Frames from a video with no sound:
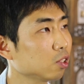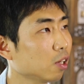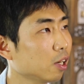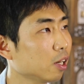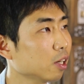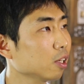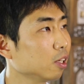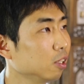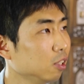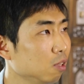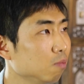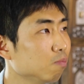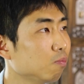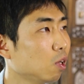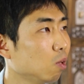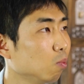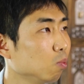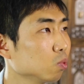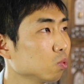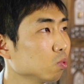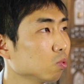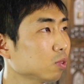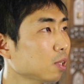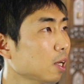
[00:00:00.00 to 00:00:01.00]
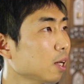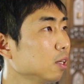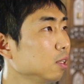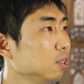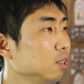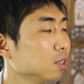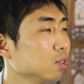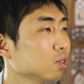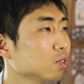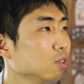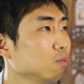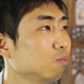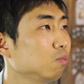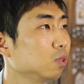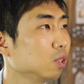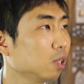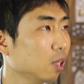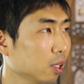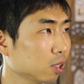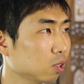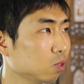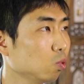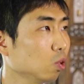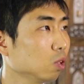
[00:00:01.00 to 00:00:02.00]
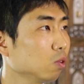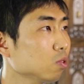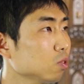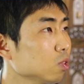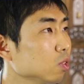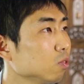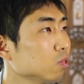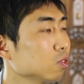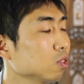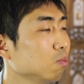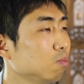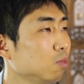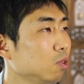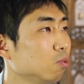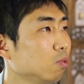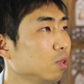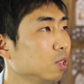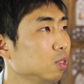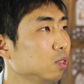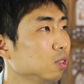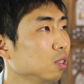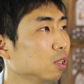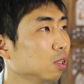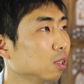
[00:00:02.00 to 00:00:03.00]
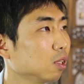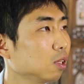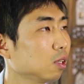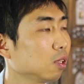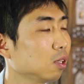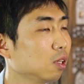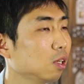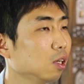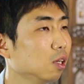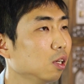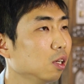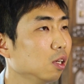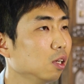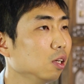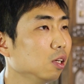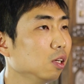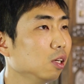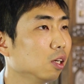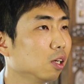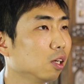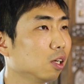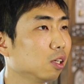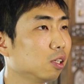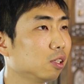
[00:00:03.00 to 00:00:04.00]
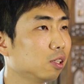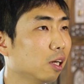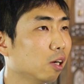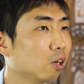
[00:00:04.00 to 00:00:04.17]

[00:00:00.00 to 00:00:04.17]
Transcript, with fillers: 小孩肯定保不住，大人的生也绝对是有生命危险的啊。